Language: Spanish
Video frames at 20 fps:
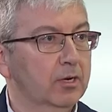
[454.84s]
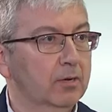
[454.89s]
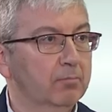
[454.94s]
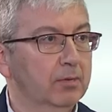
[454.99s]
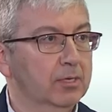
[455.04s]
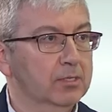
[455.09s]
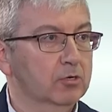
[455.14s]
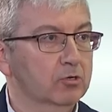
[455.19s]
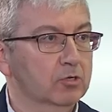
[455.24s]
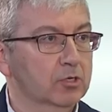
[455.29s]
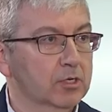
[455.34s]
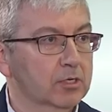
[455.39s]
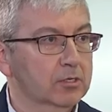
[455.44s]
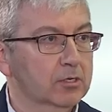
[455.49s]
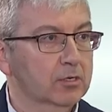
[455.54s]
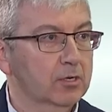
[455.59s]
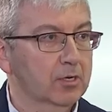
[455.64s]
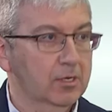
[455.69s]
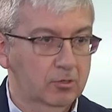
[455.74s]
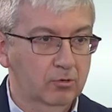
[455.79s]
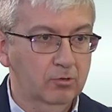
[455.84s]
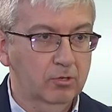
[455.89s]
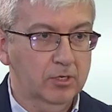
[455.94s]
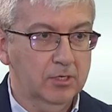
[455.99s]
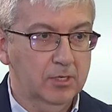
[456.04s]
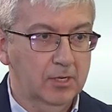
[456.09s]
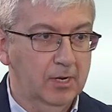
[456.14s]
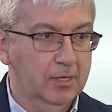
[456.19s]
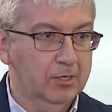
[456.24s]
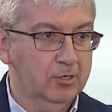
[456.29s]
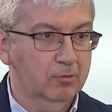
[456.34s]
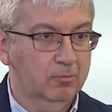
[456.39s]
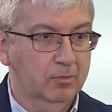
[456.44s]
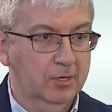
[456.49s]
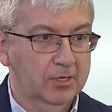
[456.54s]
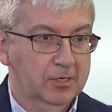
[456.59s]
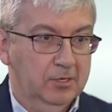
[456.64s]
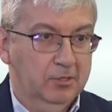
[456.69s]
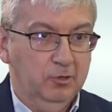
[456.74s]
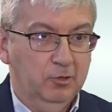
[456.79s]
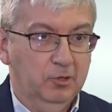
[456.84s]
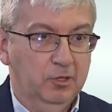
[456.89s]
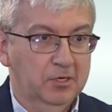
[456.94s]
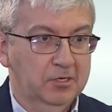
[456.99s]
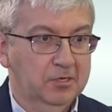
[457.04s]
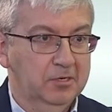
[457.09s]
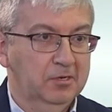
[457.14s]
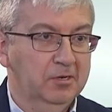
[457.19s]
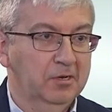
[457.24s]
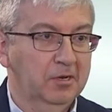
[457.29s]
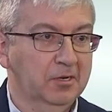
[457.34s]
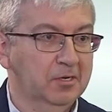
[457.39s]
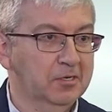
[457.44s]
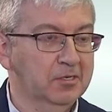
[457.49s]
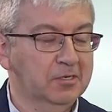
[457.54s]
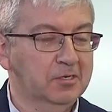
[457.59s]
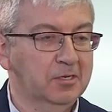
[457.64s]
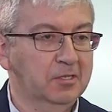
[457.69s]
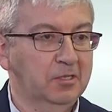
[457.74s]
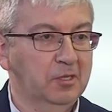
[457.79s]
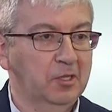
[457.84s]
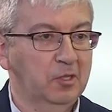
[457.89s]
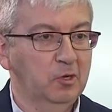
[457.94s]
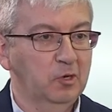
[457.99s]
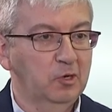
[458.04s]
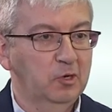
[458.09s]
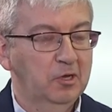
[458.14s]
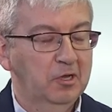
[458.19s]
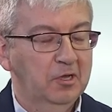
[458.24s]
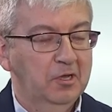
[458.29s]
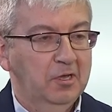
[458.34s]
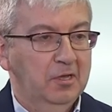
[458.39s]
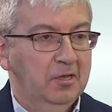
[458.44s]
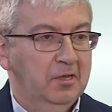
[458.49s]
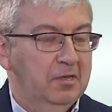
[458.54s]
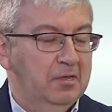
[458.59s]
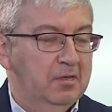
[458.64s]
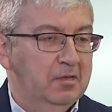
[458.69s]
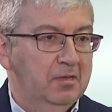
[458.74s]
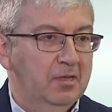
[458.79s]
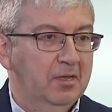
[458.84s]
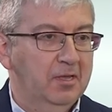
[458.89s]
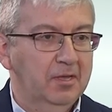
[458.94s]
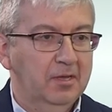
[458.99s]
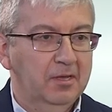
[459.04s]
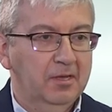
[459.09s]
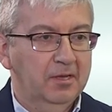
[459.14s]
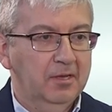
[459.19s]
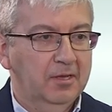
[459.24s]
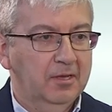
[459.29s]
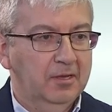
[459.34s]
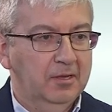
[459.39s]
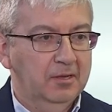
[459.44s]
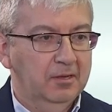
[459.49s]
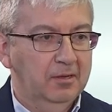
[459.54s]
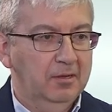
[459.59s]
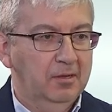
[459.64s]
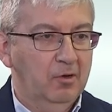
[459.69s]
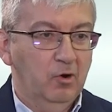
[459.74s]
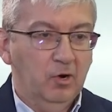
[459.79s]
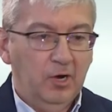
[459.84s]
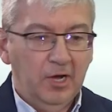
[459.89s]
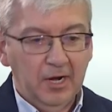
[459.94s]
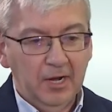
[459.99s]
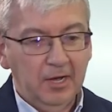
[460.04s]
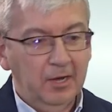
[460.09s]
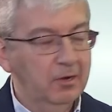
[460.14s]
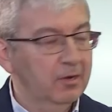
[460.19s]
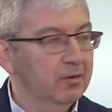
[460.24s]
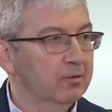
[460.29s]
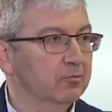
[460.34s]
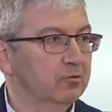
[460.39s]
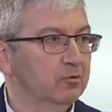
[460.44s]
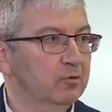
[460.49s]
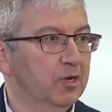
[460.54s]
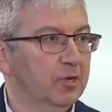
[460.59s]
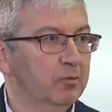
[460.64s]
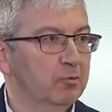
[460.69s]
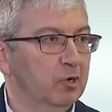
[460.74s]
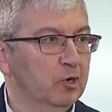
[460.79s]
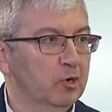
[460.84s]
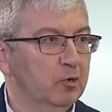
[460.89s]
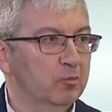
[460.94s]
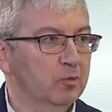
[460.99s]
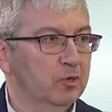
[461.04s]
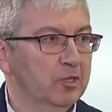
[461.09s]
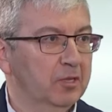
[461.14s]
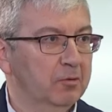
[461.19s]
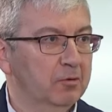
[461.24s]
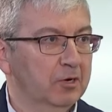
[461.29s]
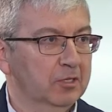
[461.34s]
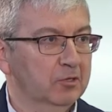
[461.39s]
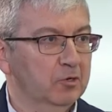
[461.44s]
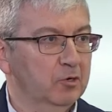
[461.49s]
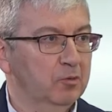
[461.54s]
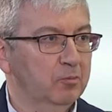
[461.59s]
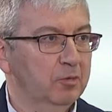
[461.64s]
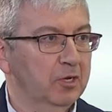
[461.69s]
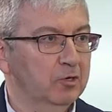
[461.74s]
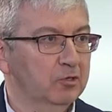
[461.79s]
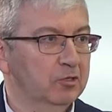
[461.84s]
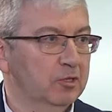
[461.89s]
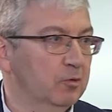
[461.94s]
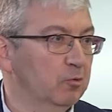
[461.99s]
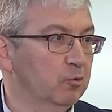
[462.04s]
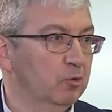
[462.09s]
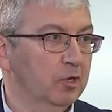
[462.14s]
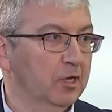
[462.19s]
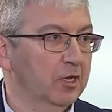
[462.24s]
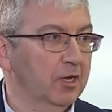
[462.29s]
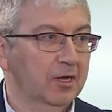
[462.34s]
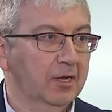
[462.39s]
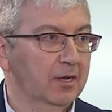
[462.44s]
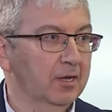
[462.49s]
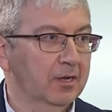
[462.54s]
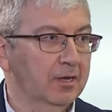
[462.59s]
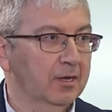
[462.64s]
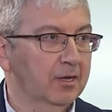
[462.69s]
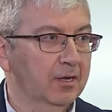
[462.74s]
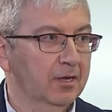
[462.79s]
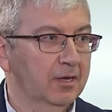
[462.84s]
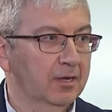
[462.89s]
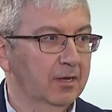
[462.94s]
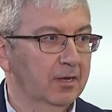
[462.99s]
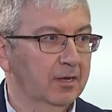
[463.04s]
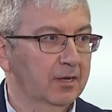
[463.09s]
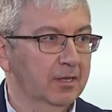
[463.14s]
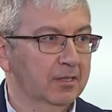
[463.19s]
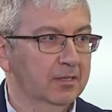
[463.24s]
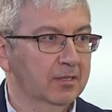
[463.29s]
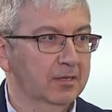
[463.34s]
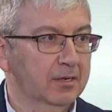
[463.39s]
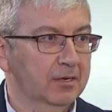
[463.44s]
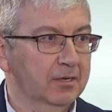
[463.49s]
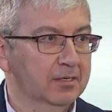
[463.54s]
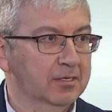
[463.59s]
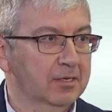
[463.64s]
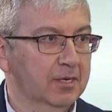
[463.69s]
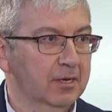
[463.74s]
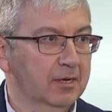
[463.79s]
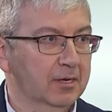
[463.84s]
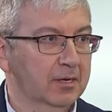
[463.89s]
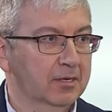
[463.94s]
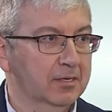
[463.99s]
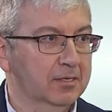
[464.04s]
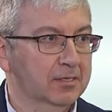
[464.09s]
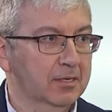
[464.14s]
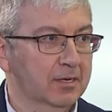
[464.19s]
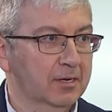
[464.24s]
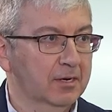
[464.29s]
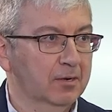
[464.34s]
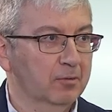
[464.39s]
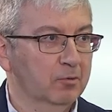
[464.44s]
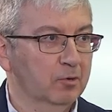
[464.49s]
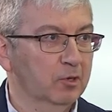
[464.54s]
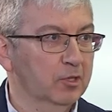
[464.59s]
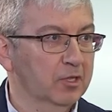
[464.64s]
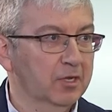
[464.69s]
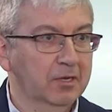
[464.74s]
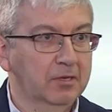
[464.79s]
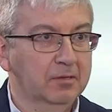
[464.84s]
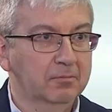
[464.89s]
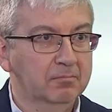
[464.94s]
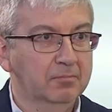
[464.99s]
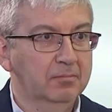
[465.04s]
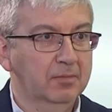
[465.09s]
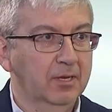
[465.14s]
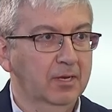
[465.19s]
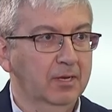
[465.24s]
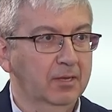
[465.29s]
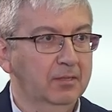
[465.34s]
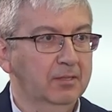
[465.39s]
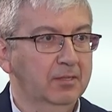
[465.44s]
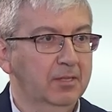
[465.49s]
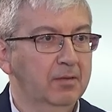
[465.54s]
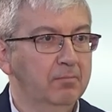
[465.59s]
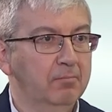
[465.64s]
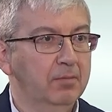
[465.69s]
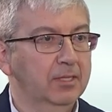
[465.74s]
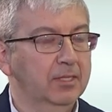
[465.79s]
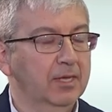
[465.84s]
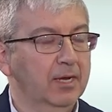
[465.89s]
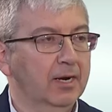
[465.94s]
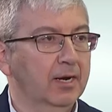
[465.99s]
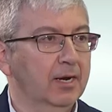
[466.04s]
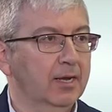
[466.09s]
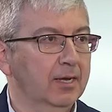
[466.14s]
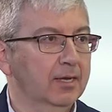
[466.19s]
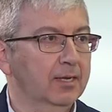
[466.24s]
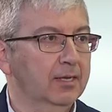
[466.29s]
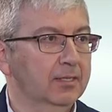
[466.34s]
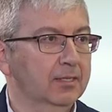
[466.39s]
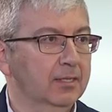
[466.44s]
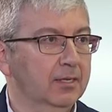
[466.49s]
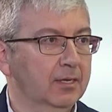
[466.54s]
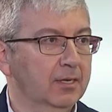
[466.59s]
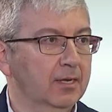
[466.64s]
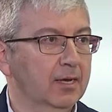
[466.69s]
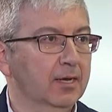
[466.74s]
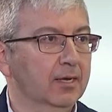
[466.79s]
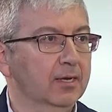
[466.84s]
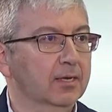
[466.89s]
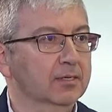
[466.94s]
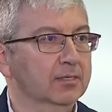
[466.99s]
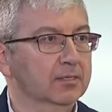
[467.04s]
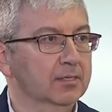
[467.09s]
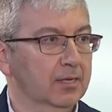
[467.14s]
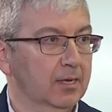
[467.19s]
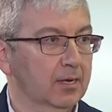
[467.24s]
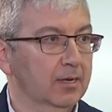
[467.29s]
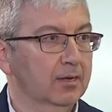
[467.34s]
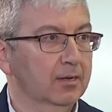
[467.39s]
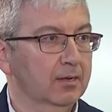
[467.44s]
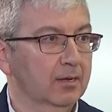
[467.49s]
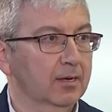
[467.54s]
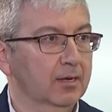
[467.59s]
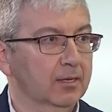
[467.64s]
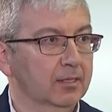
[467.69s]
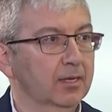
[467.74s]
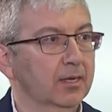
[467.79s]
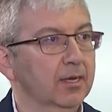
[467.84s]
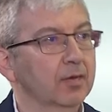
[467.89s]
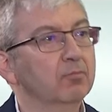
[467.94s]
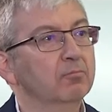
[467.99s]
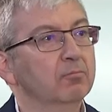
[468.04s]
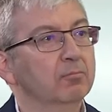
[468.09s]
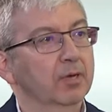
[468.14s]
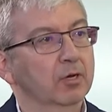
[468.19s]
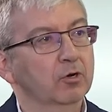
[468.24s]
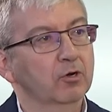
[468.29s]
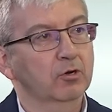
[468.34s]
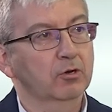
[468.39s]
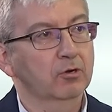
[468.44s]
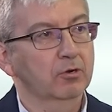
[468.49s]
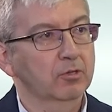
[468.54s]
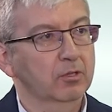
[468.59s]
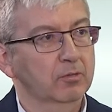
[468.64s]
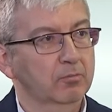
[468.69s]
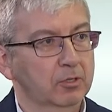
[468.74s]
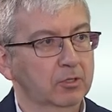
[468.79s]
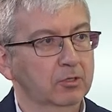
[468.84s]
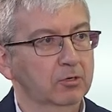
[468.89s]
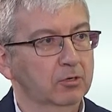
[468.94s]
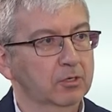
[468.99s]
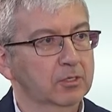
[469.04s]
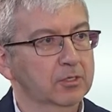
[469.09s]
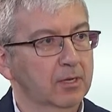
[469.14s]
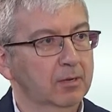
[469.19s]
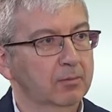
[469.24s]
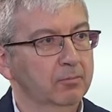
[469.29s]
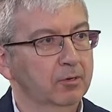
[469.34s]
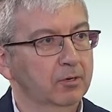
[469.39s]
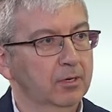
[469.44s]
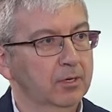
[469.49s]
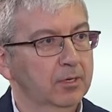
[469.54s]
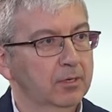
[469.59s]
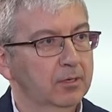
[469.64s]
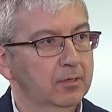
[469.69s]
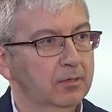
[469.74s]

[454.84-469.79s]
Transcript: ambas cosas, las luces y las sombras. Entonces, en este sentido, eh, ojalá un libro como el de Bartolomé contribuya a, hacer esa, labor de, invitar a la gente a que, sea, a que tenga un mejor conocimiento de esa época.